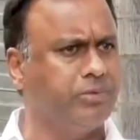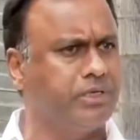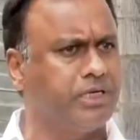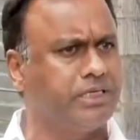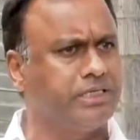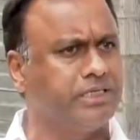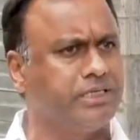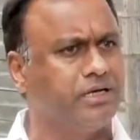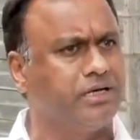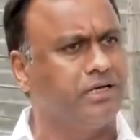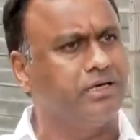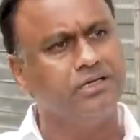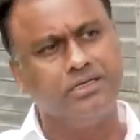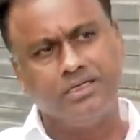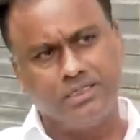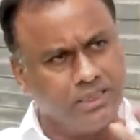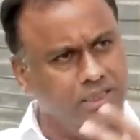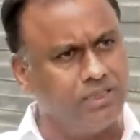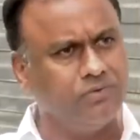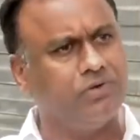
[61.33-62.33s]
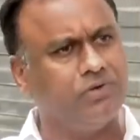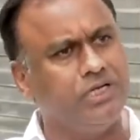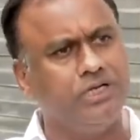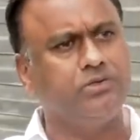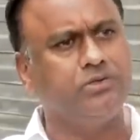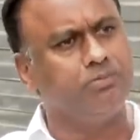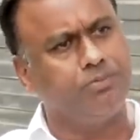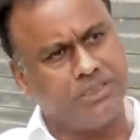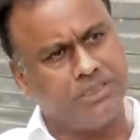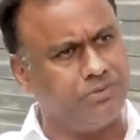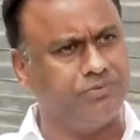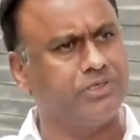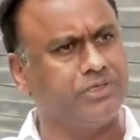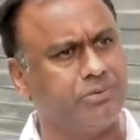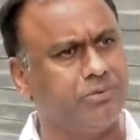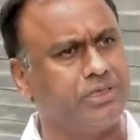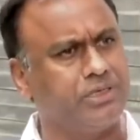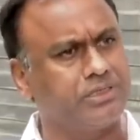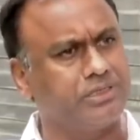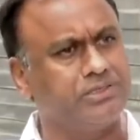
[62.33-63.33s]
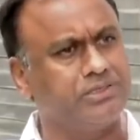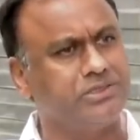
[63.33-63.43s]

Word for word: ఏమని అడిగినా ఇవ్వలేదు బట్టి విక్రమార్క